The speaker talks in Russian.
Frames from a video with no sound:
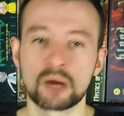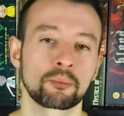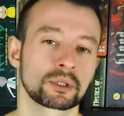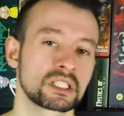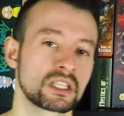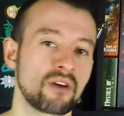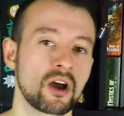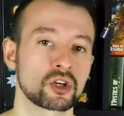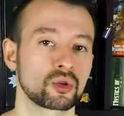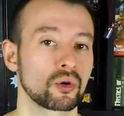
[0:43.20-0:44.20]

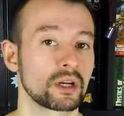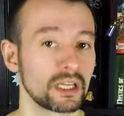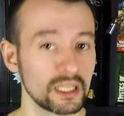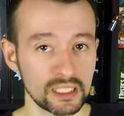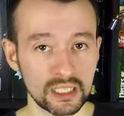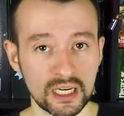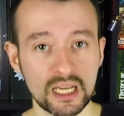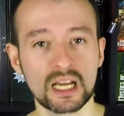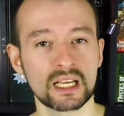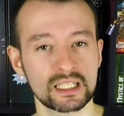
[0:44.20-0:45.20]
Подозреваю, что релиз
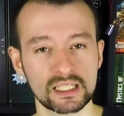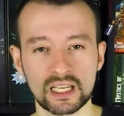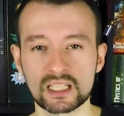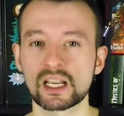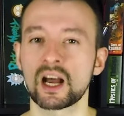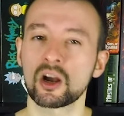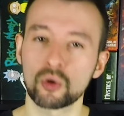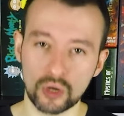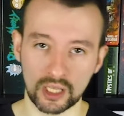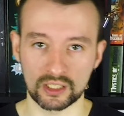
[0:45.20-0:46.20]
игры состоится
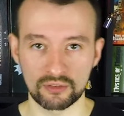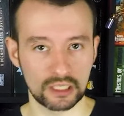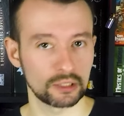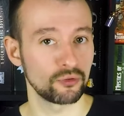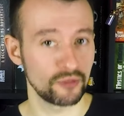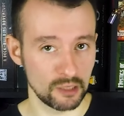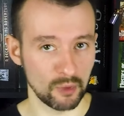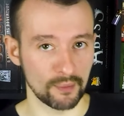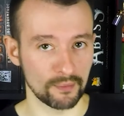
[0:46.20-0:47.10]
аккурат к выходу фильма